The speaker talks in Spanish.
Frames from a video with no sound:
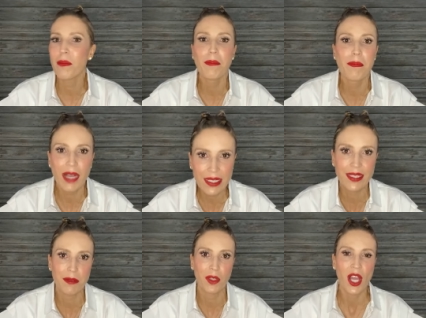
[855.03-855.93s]
lo
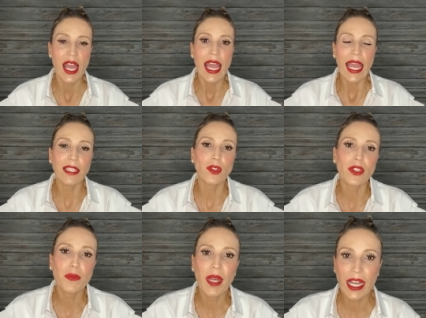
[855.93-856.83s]
máximo.
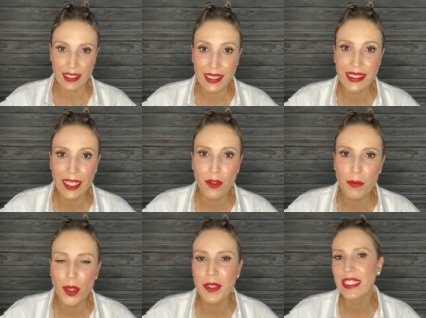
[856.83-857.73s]
Entonces, para las que
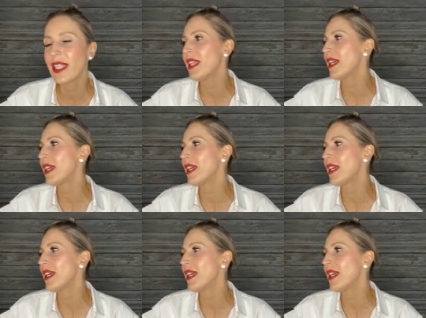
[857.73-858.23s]
estén comprometidas,